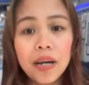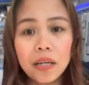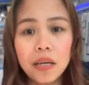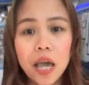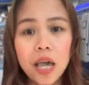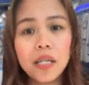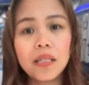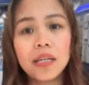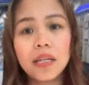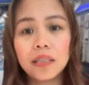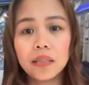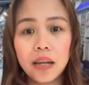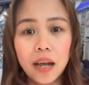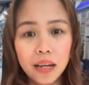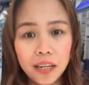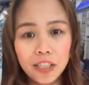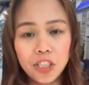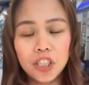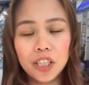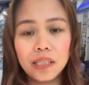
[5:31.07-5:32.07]
mag-gain ng
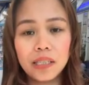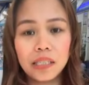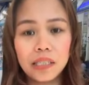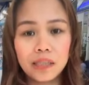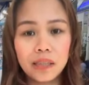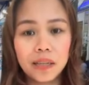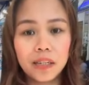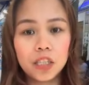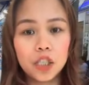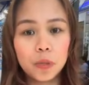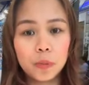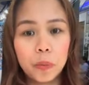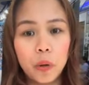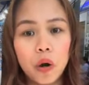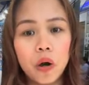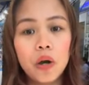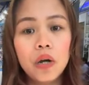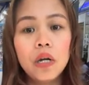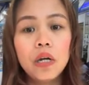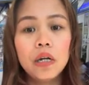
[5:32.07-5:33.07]
knowledge and skills
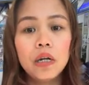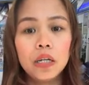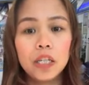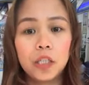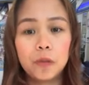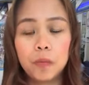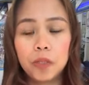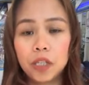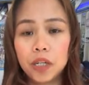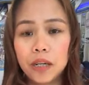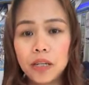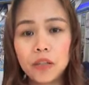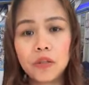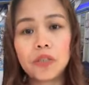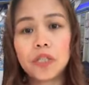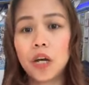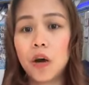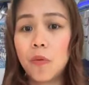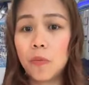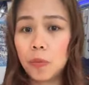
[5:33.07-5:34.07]
po. Especially
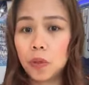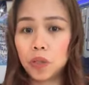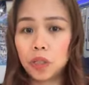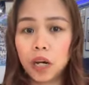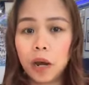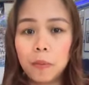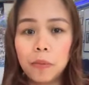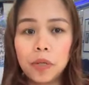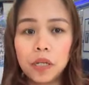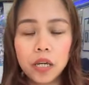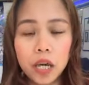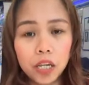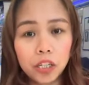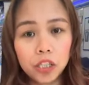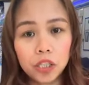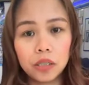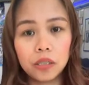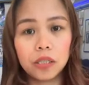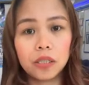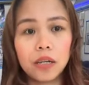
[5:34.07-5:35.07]
ito sa computer
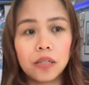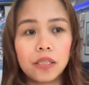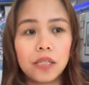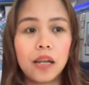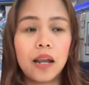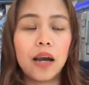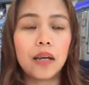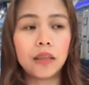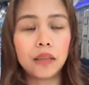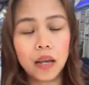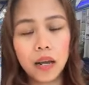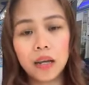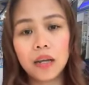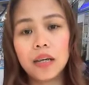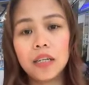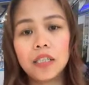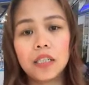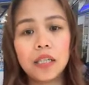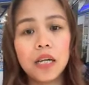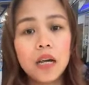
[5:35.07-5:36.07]
applications kasi lahat
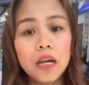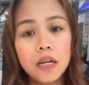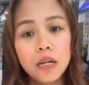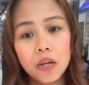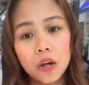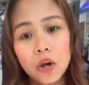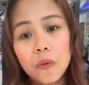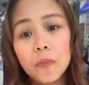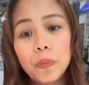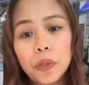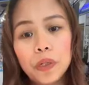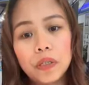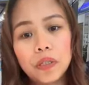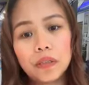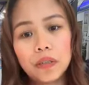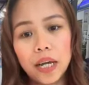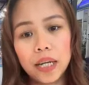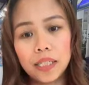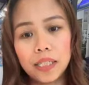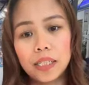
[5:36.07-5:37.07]
talaga is
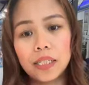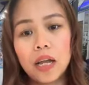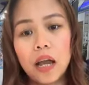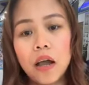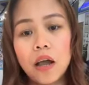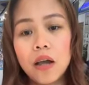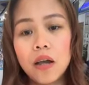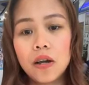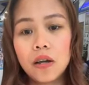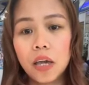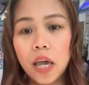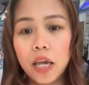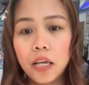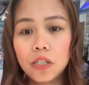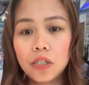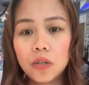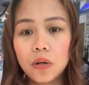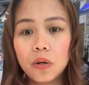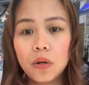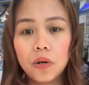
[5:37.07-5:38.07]
computerized na.
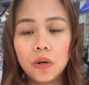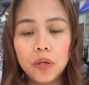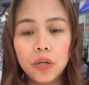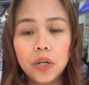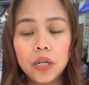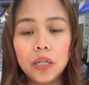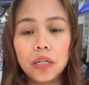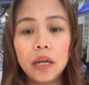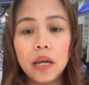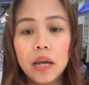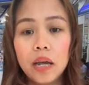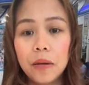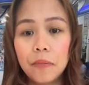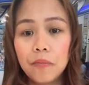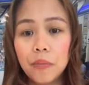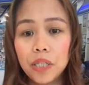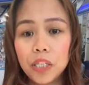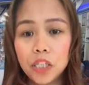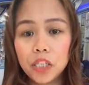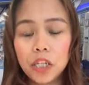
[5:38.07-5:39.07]
Okay, so yun.
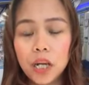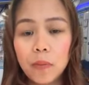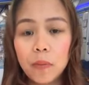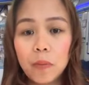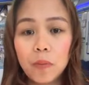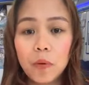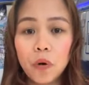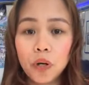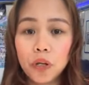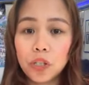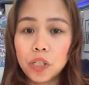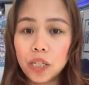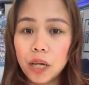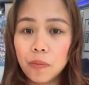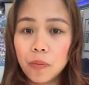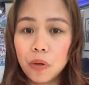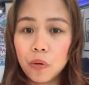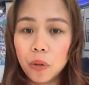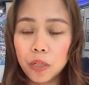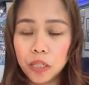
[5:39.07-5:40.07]
Message lamang po kayo
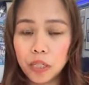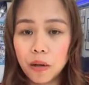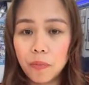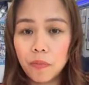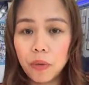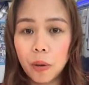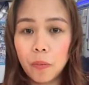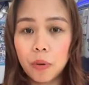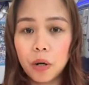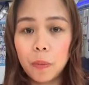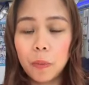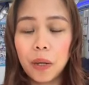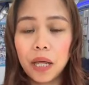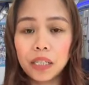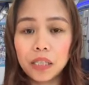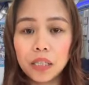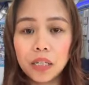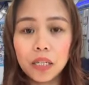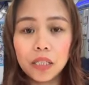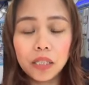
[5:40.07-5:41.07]
sa aming WhatsApp number
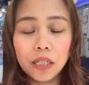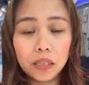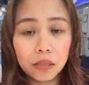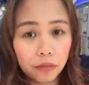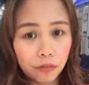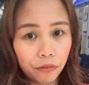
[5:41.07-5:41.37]
plus